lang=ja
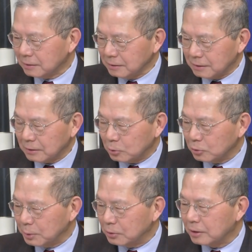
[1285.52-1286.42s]
あ何か
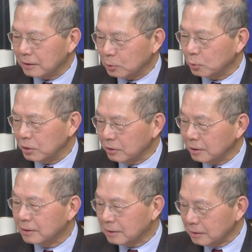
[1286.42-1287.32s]
国民の中で大きな
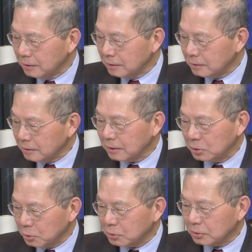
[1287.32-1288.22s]
変化な
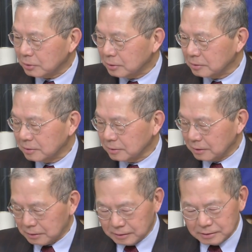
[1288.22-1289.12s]
いと、
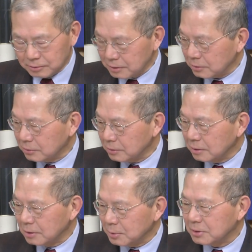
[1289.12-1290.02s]
頼さんは非常に厳